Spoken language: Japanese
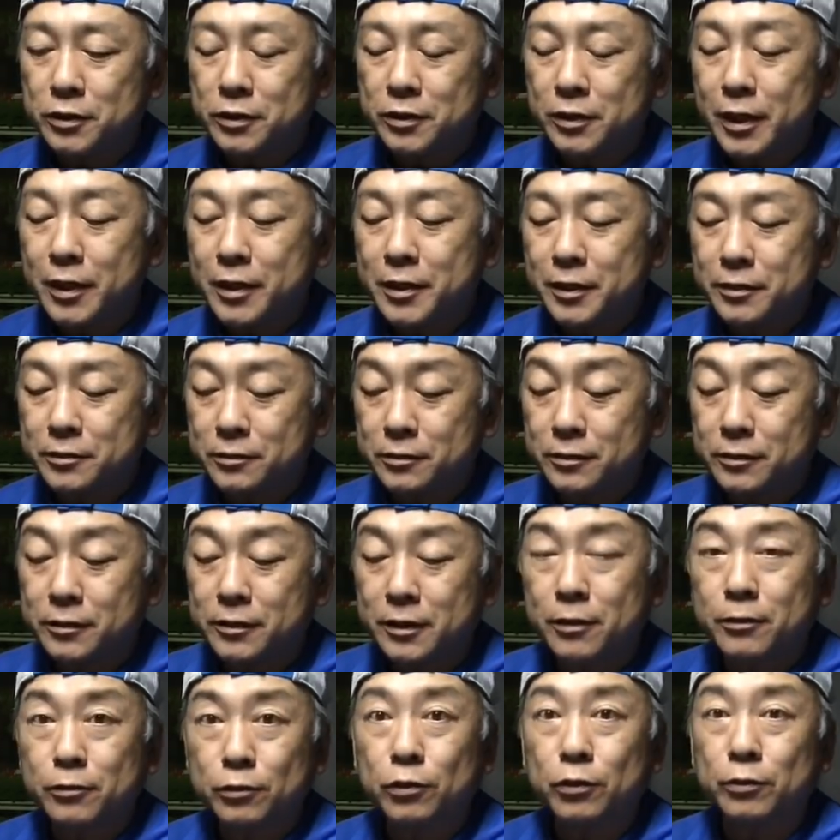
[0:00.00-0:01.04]
時、来月に
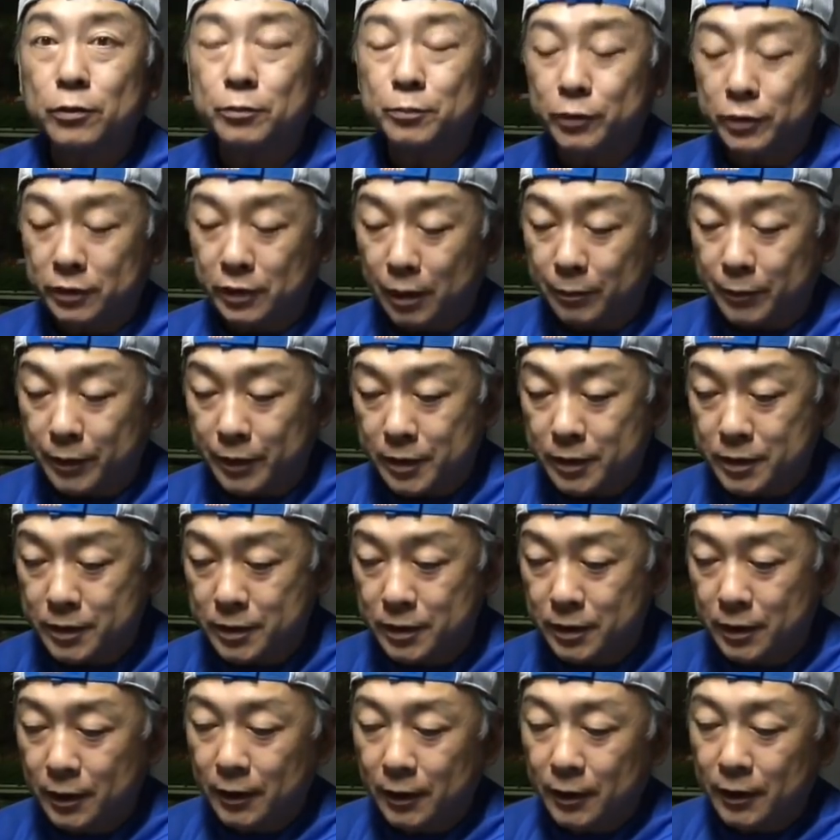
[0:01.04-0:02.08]
なるともうダメで
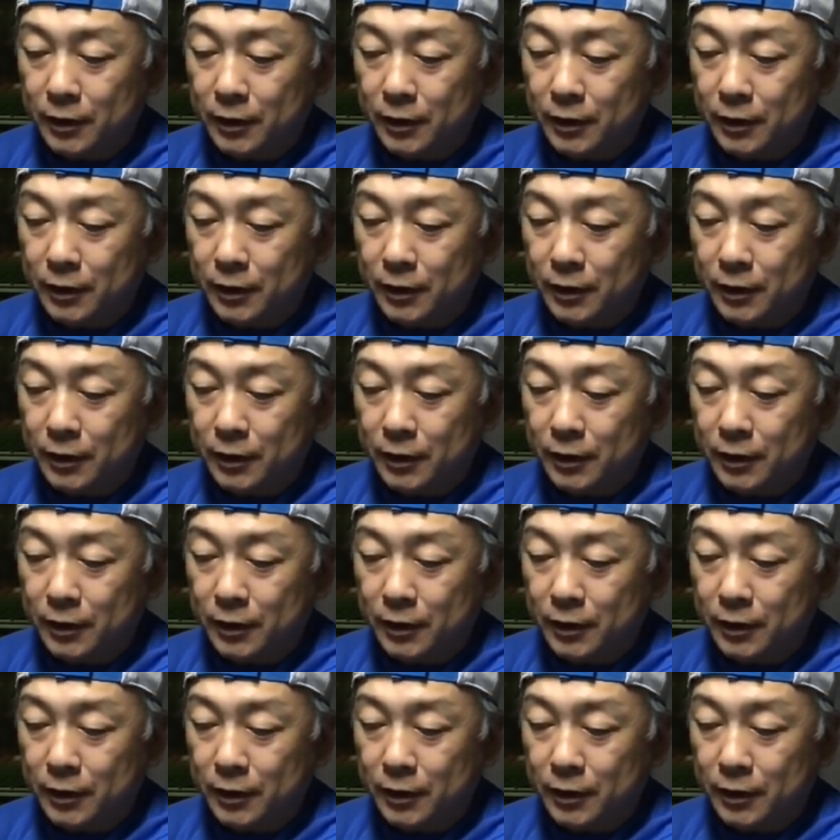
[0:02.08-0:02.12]
す。